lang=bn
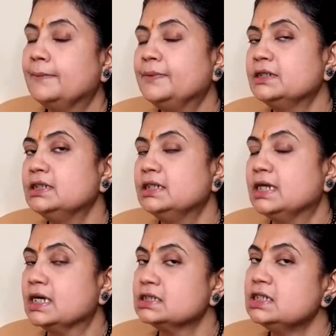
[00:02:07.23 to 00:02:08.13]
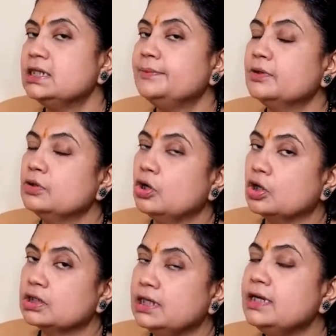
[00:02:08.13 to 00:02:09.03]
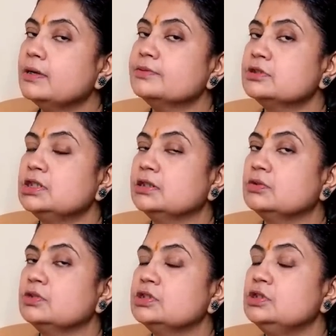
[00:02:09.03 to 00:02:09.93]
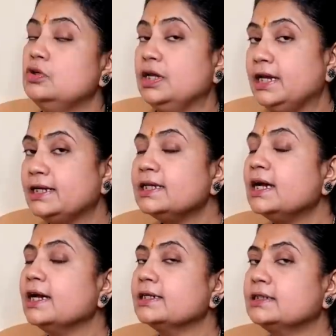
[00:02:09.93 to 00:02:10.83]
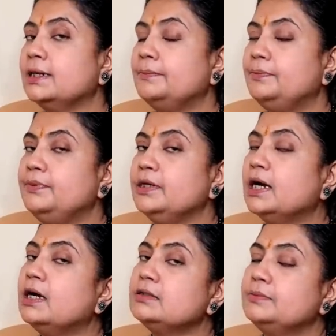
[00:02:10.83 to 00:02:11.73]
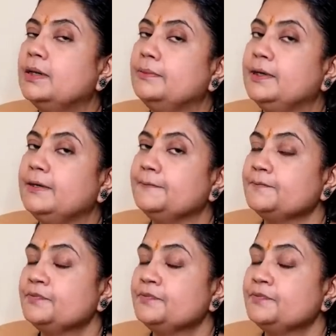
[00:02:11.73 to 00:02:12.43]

আপনাদের রাশি এবং লগ্নেই অবস্থান করেছিল এটা একটা বিরাটভাবে